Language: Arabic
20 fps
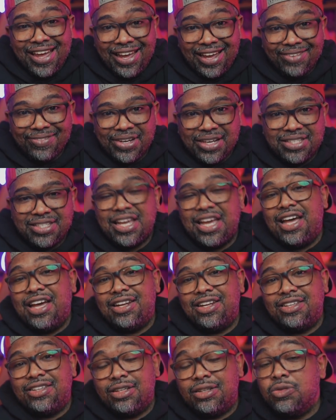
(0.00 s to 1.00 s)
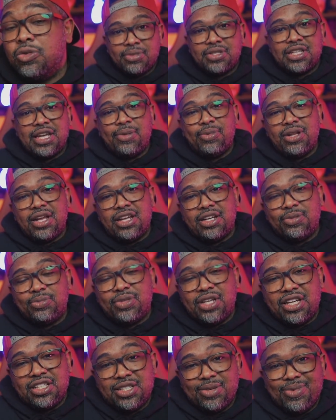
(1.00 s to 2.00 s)
حماسي حاليا بس قبل أن
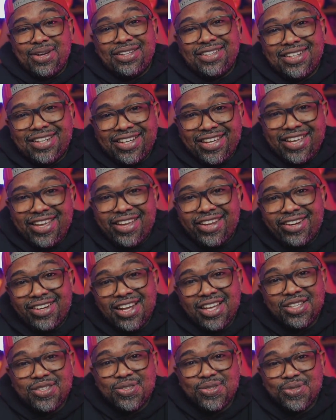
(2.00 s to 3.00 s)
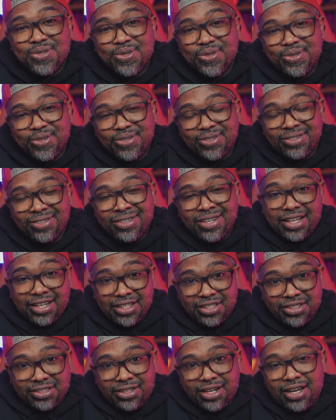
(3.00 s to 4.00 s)
نبدأ يا جماعة الخير لا تنسون
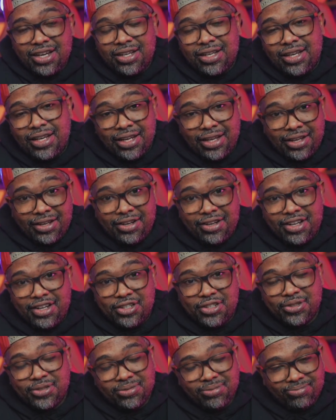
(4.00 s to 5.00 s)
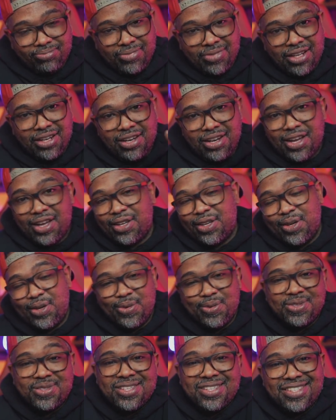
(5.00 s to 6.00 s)
الاشتراك النشر اللايك
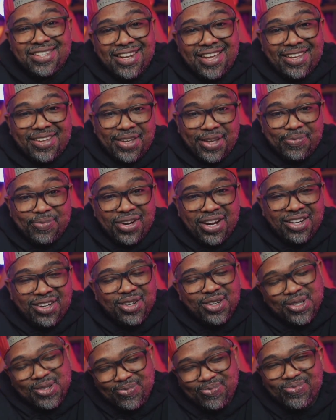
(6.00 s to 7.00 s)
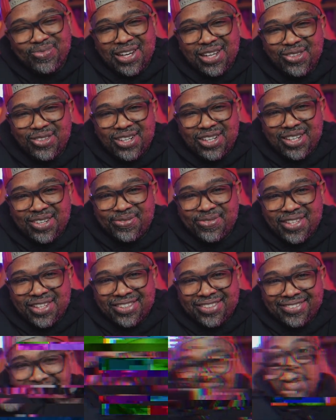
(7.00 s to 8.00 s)
والديسلايك يعبر عنكم خلونا نبدأ
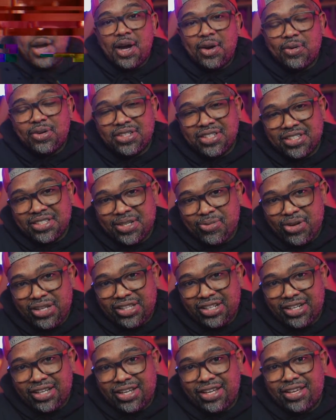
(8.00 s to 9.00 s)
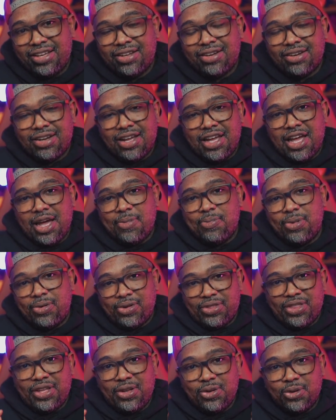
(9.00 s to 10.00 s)
أول شيء يا جماعة الخير حاب
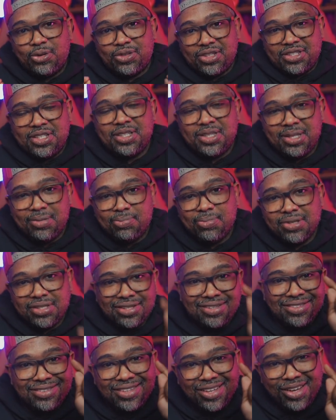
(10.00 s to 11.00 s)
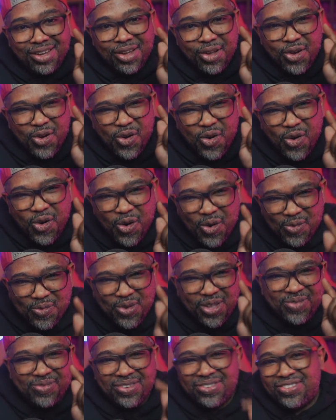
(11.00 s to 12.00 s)
أوضح نقطة جدا بسيطة
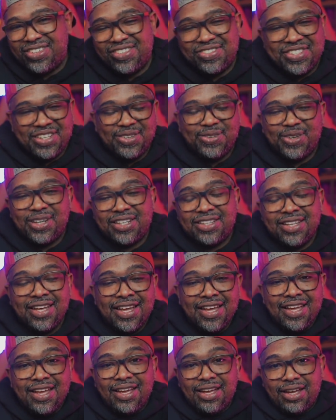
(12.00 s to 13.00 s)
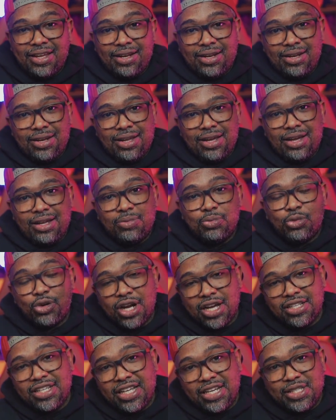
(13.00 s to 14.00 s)
ومهمه في نفس الوقت
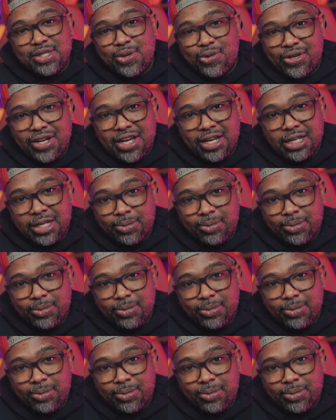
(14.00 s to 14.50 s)
المراجعه اللي سويناها